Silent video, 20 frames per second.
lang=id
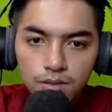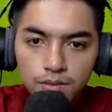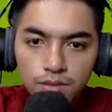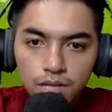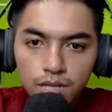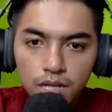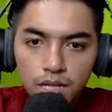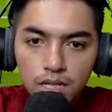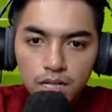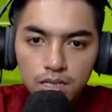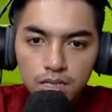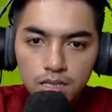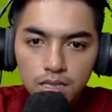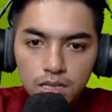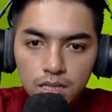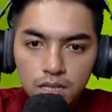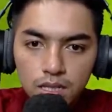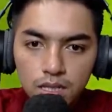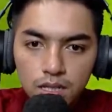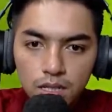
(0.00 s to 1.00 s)
Wir
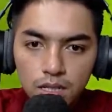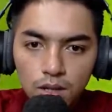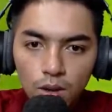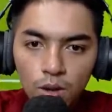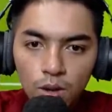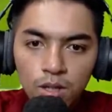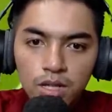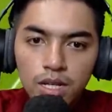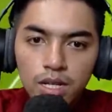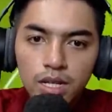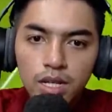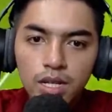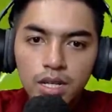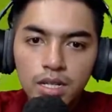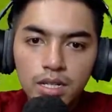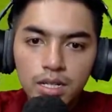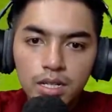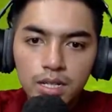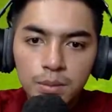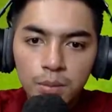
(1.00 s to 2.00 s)
oke
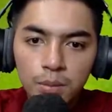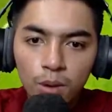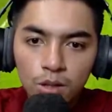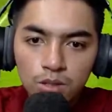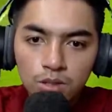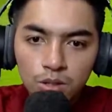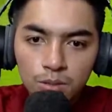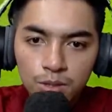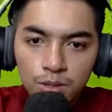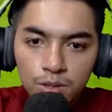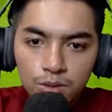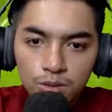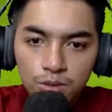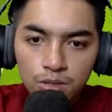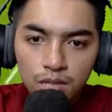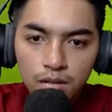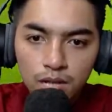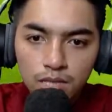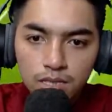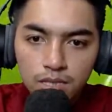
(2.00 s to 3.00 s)
dipotong begitu
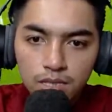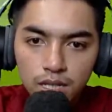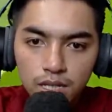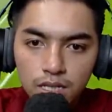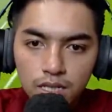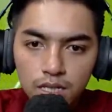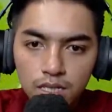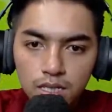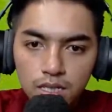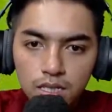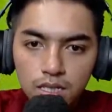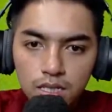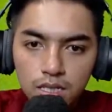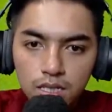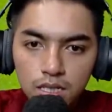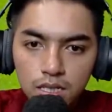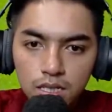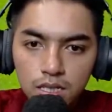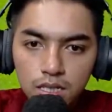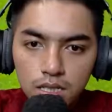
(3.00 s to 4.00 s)
saja
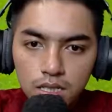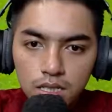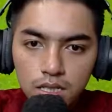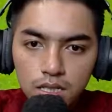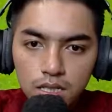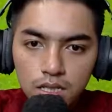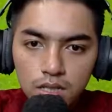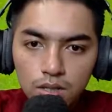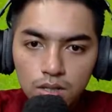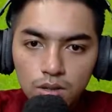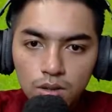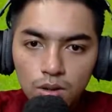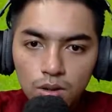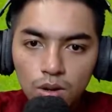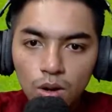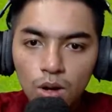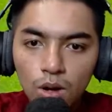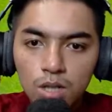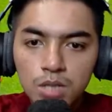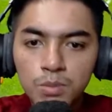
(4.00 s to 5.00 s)

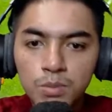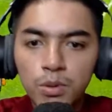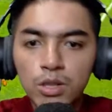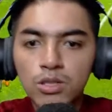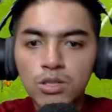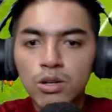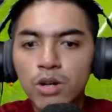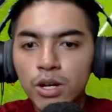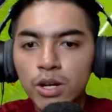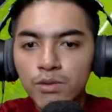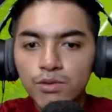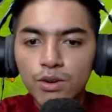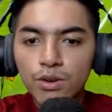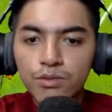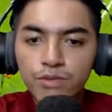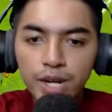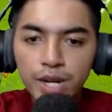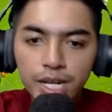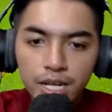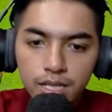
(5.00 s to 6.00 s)
oh dipotong oleh
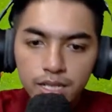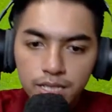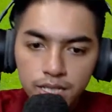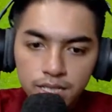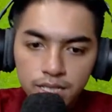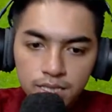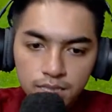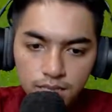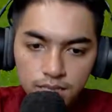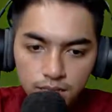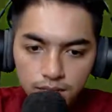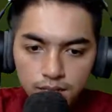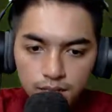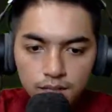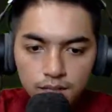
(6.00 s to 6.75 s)
Foven tadi guys